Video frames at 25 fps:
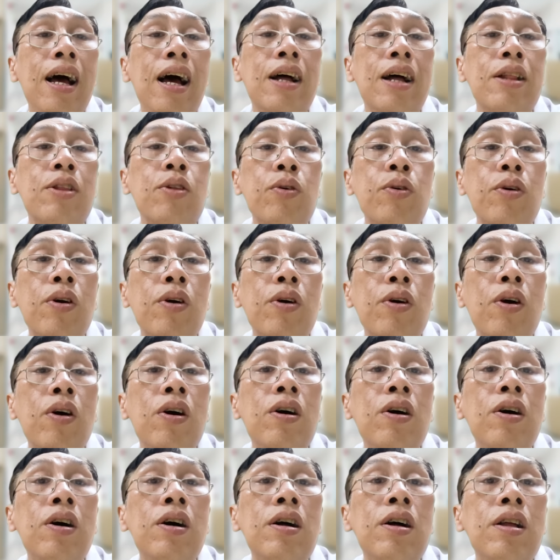à, tôi
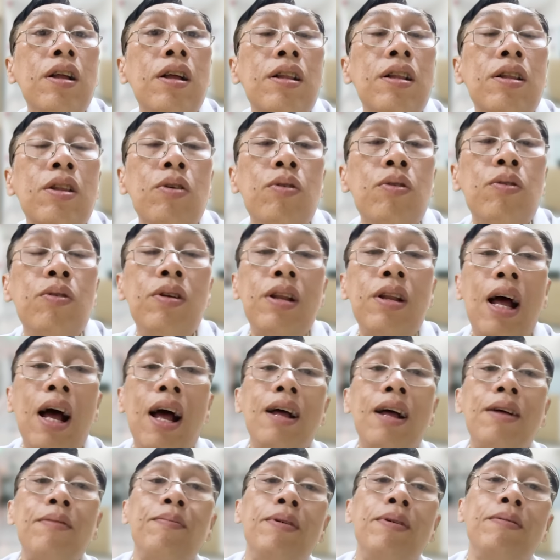có tôi
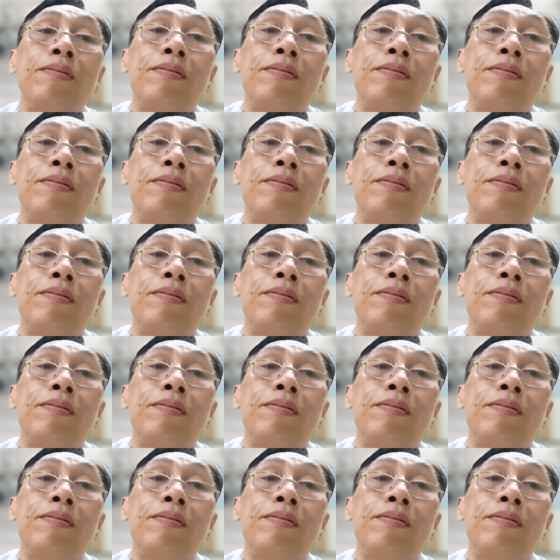đã